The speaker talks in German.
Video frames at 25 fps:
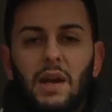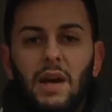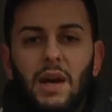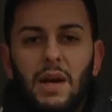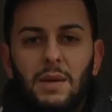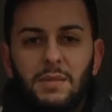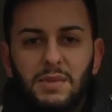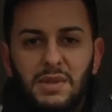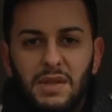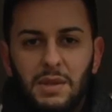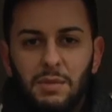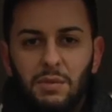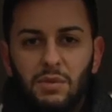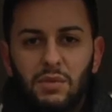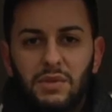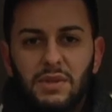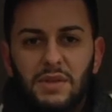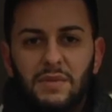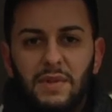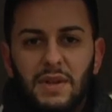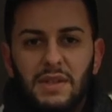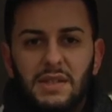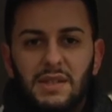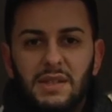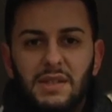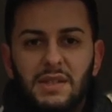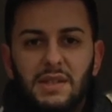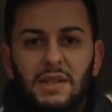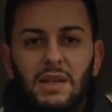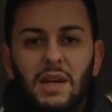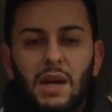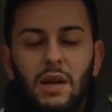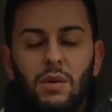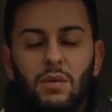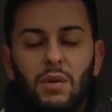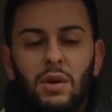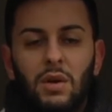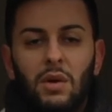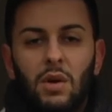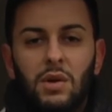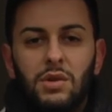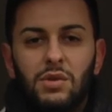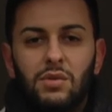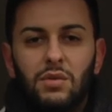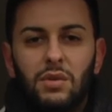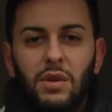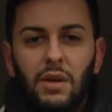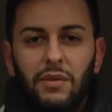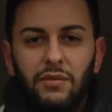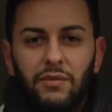Am 27. Januar
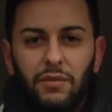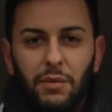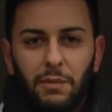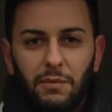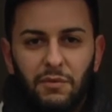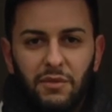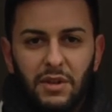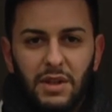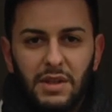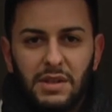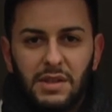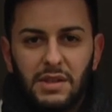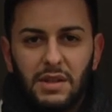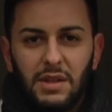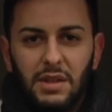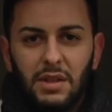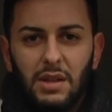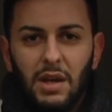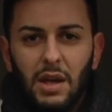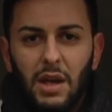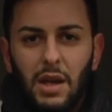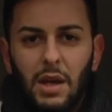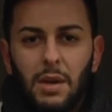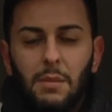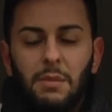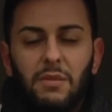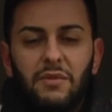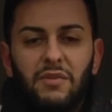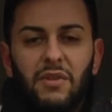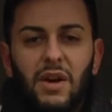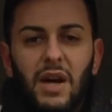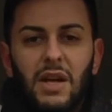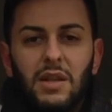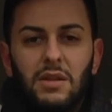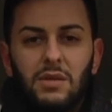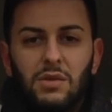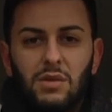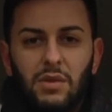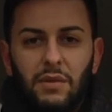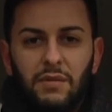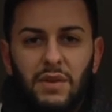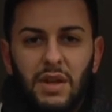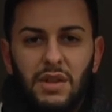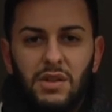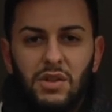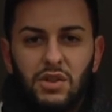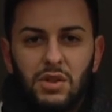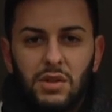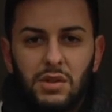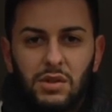1945 befreiten
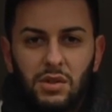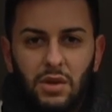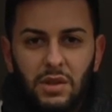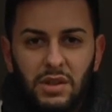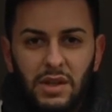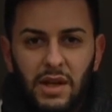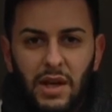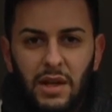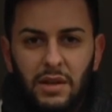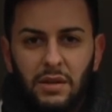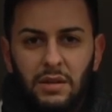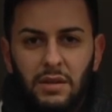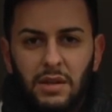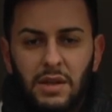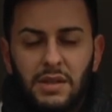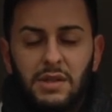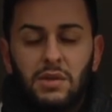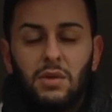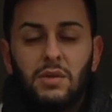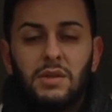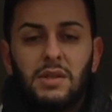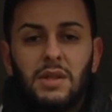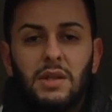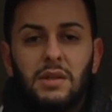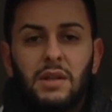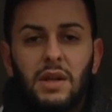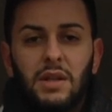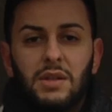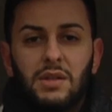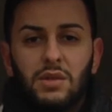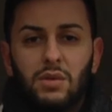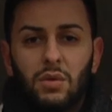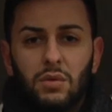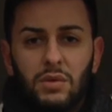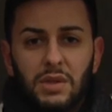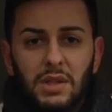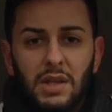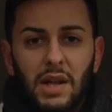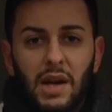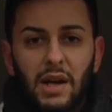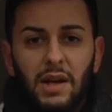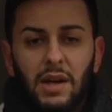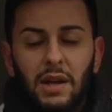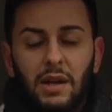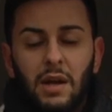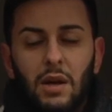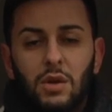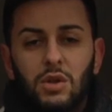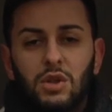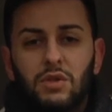sowjetische Soldaten das
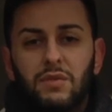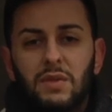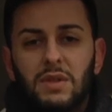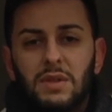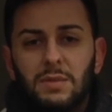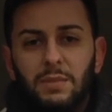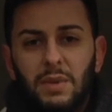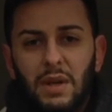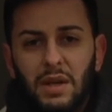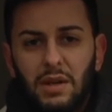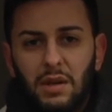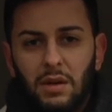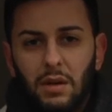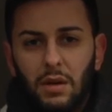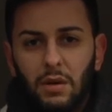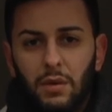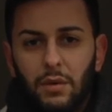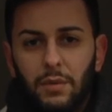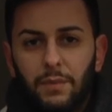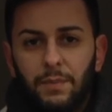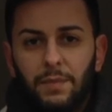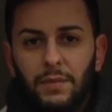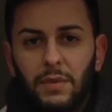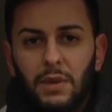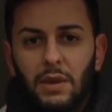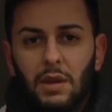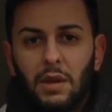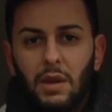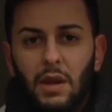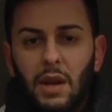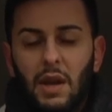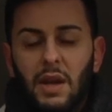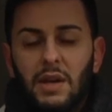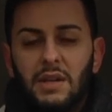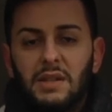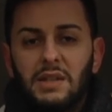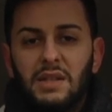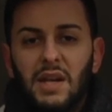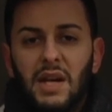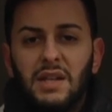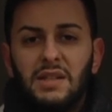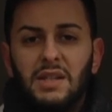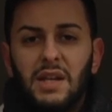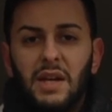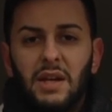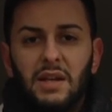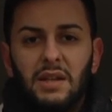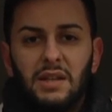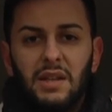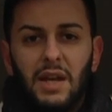Konzentrationslager in Auschwitz-Birkenau.
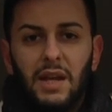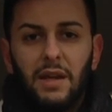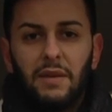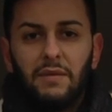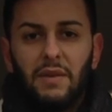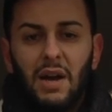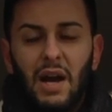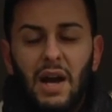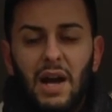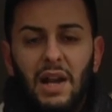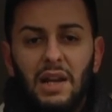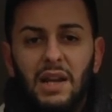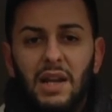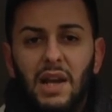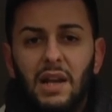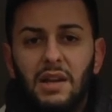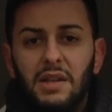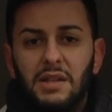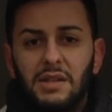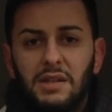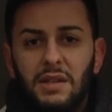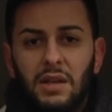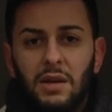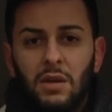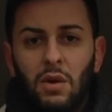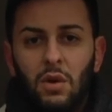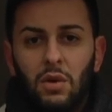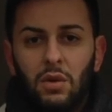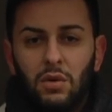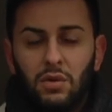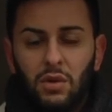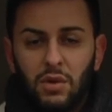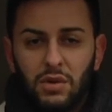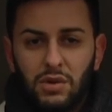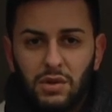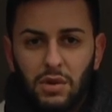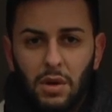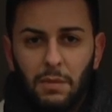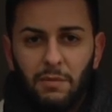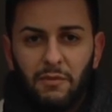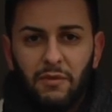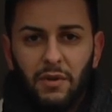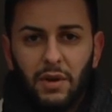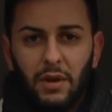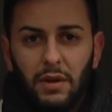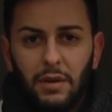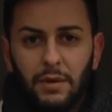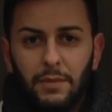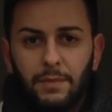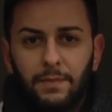Seither gedenken wir alljährlich den
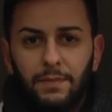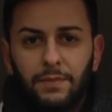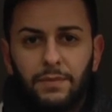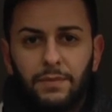Holocaust-Opfern.